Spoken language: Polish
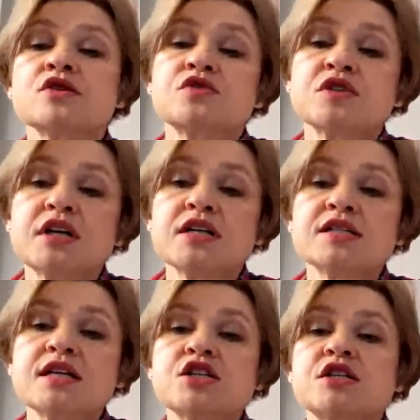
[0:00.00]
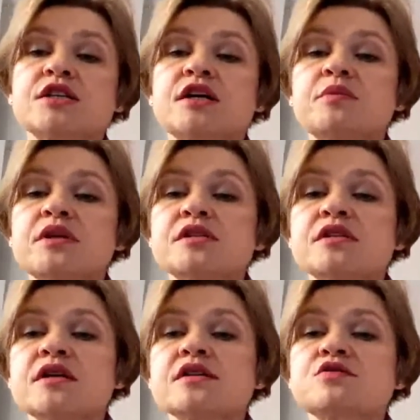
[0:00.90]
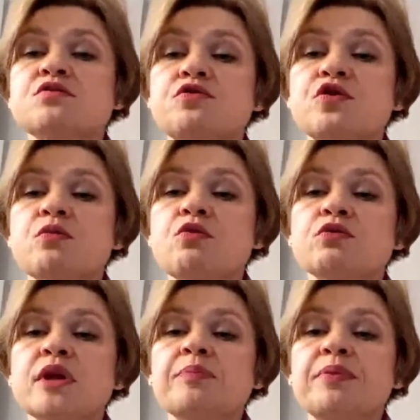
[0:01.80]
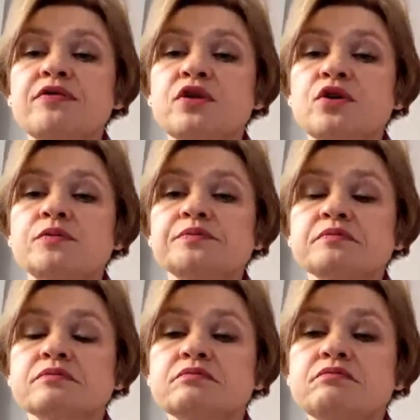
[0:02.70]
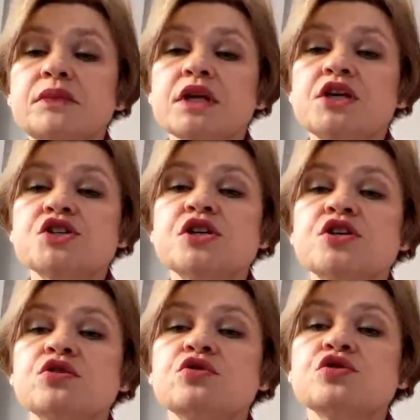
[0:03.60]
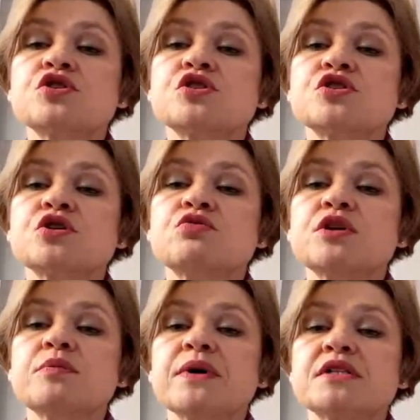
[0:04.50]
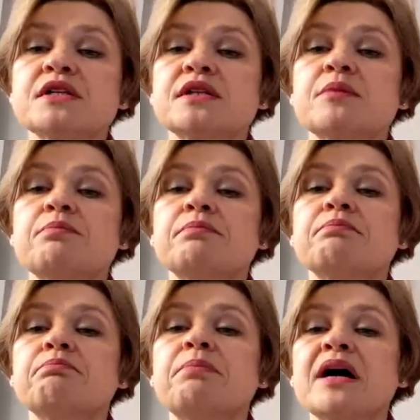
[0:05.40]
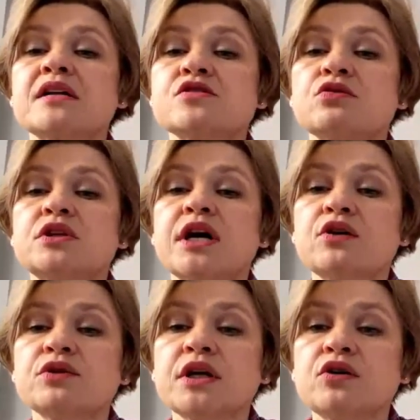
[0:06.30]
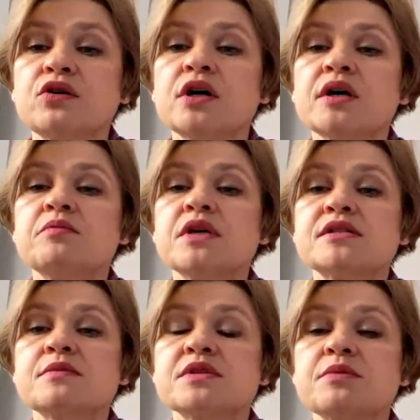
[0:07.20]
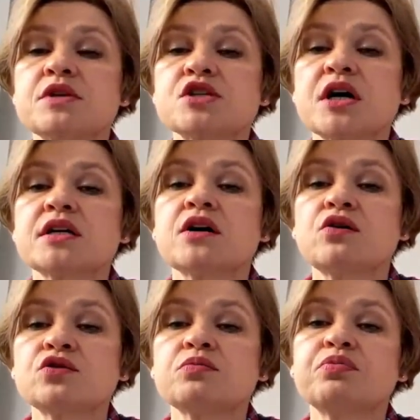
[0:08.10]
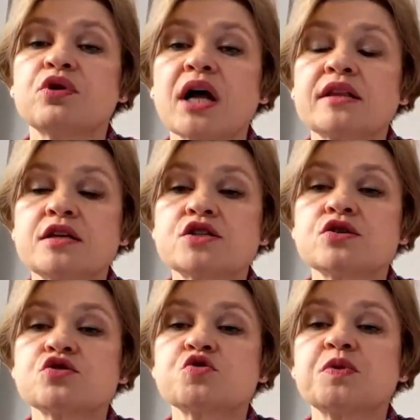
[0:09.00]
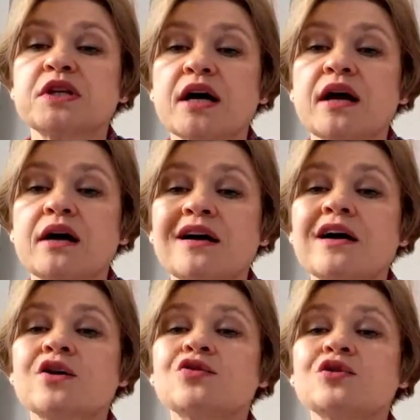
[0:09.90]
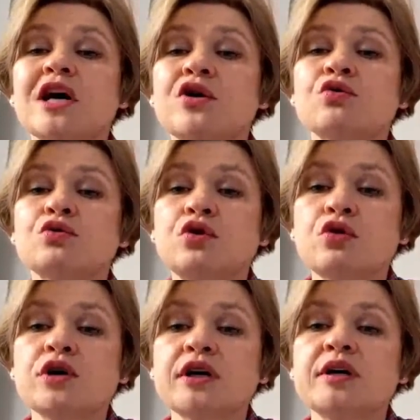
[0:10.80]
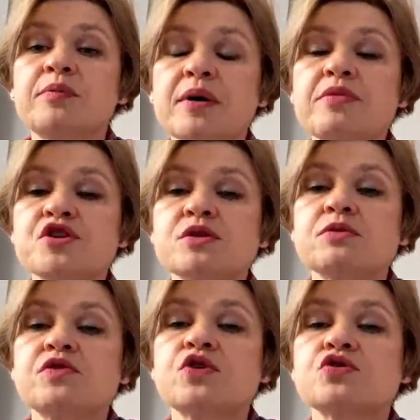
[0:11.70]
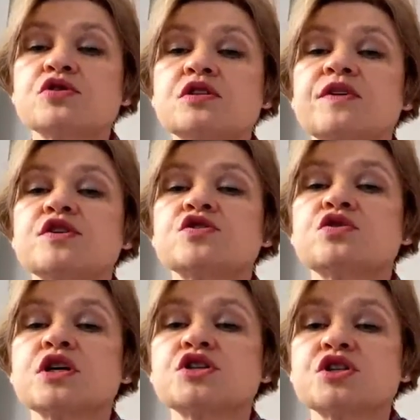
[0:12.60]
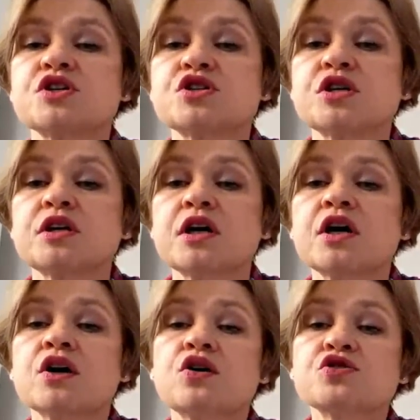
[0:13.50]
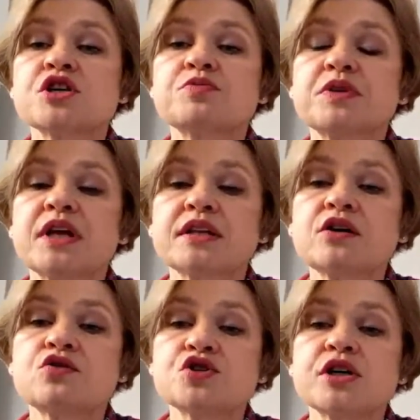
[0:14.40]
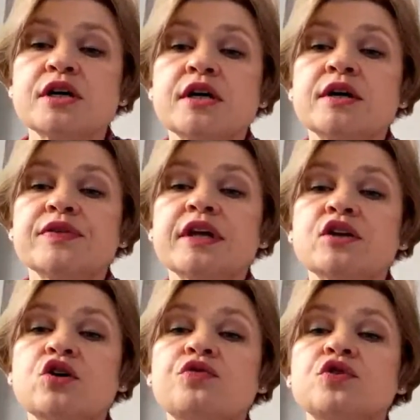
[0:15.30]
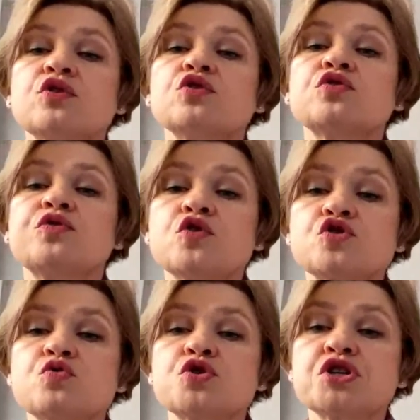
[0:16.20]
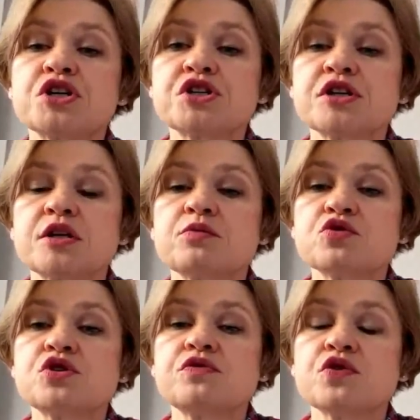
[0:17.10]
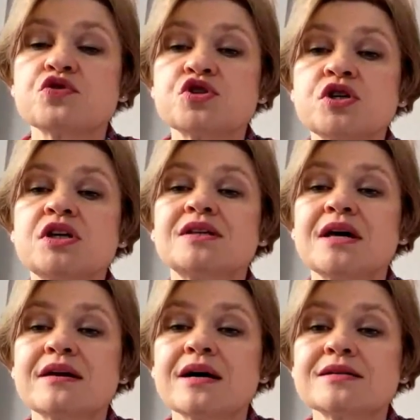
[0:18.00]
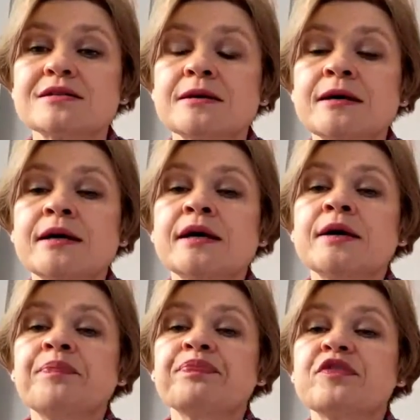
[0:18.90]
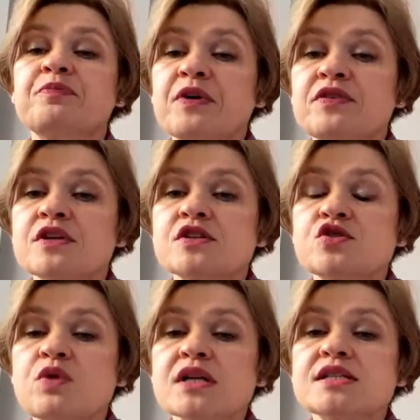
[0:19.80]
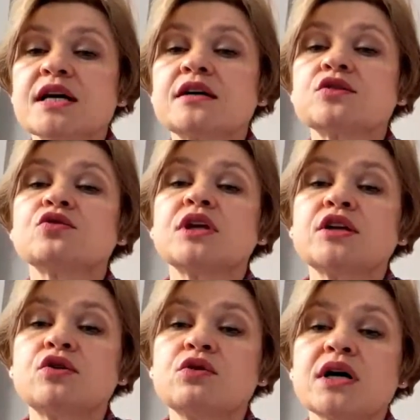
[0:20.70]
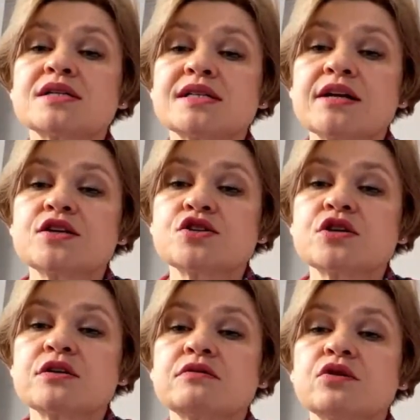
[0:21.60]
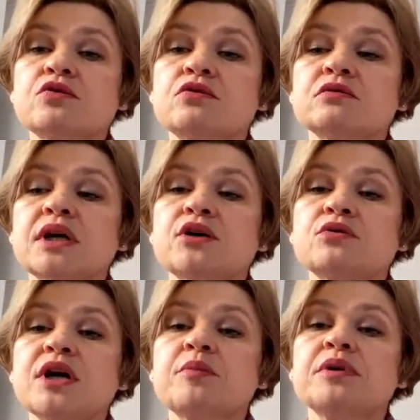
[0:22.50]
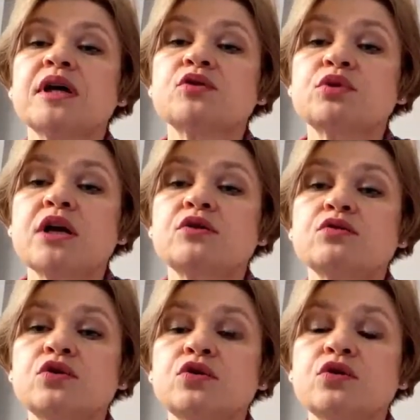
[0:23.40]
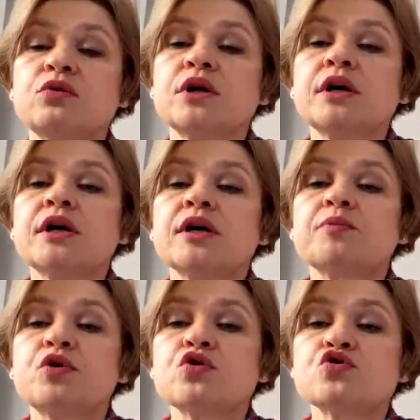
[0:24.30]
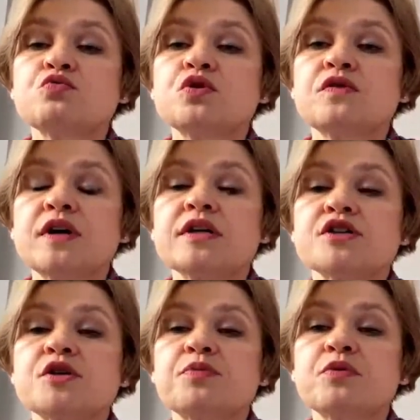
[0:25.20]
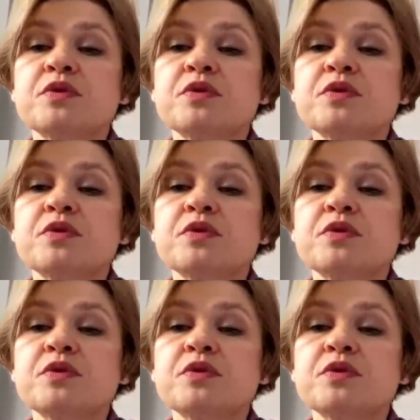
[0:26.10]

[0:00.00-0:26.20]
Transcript: co wcale nie znaczy, że telemedycyna jest złą formułą. Na pewno jeżeli to dotyczy szczególnie pacjenta bardzo oddalonego miejscem zamieszkania od poradni czy od szpitala, to taką drogę chyba będziemy wykorzystywać coraz częściej, chociażby dlatego, że ten COVID otworzył szerzej te możliwości i teraz w pewnych sytuacjach to ta droga stanie się tą taką jakby naturalną drogą porozumiewania się